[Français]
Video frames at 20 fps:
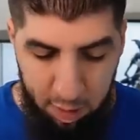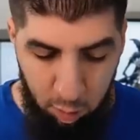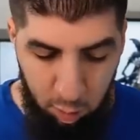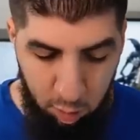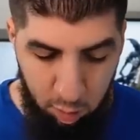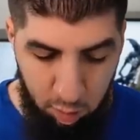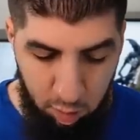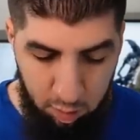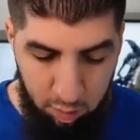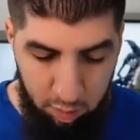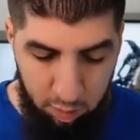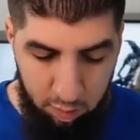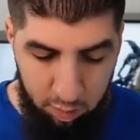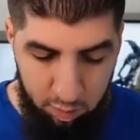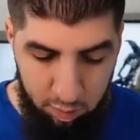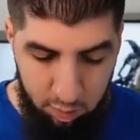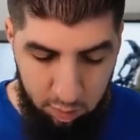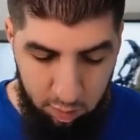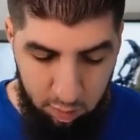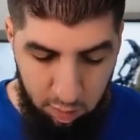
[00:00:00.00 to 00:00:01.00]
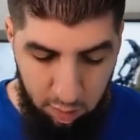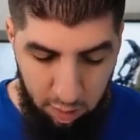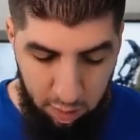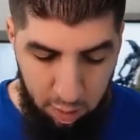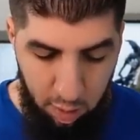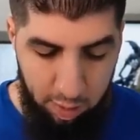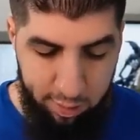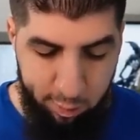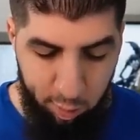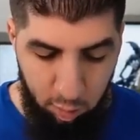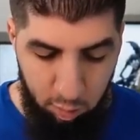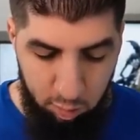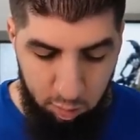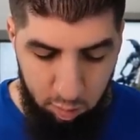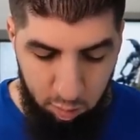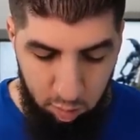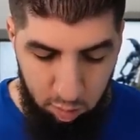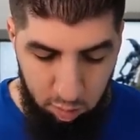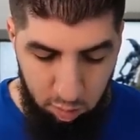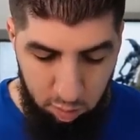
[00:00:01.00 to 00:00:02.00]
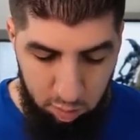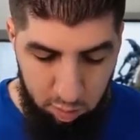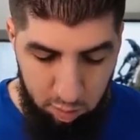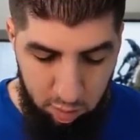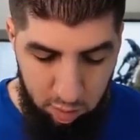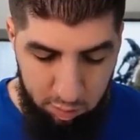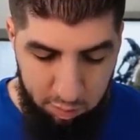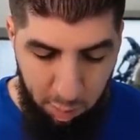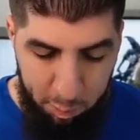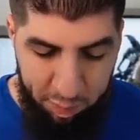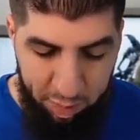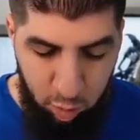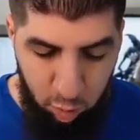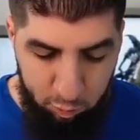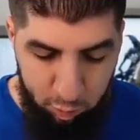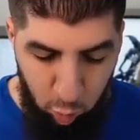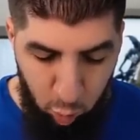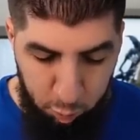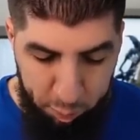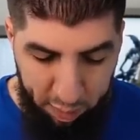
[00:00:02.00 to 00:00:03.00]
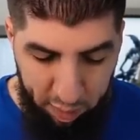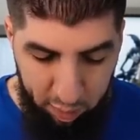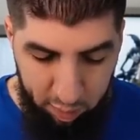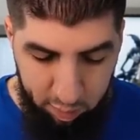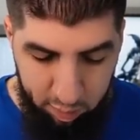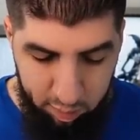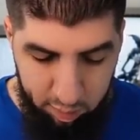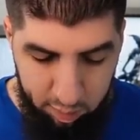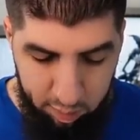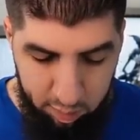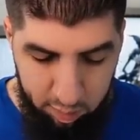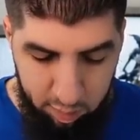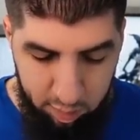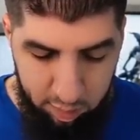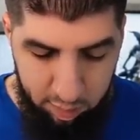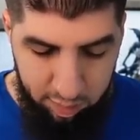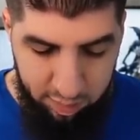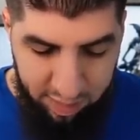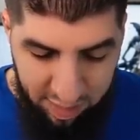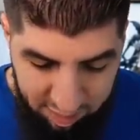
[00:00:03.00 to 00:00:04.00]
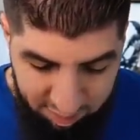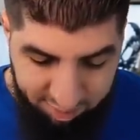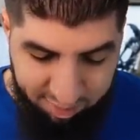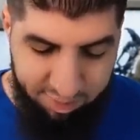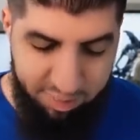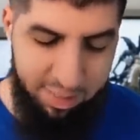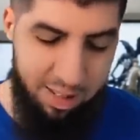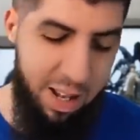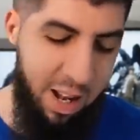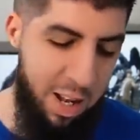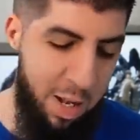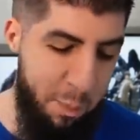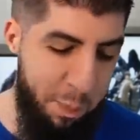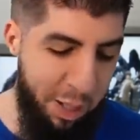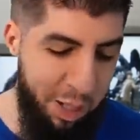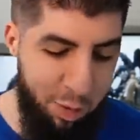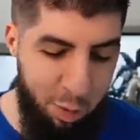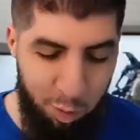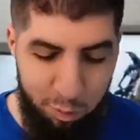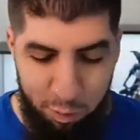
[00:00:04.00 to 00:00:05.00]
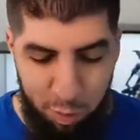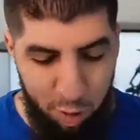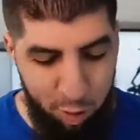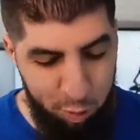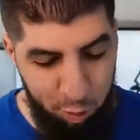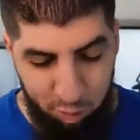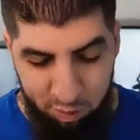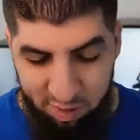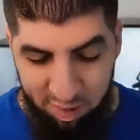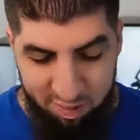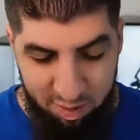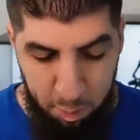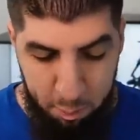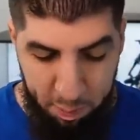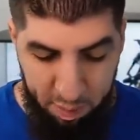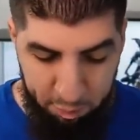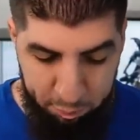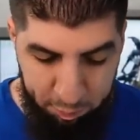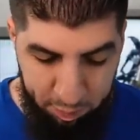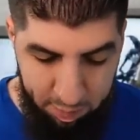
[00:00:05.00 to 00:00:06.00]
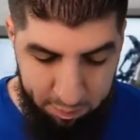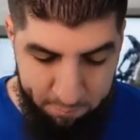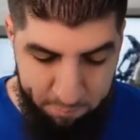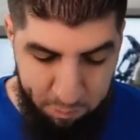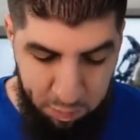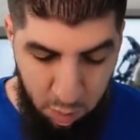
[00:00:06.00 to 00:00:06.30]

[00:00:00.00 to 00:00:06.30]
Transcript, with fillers: euh, alors attends. Il va break cover ou pas Yes Il a les break cover, donc ça c'est parfait.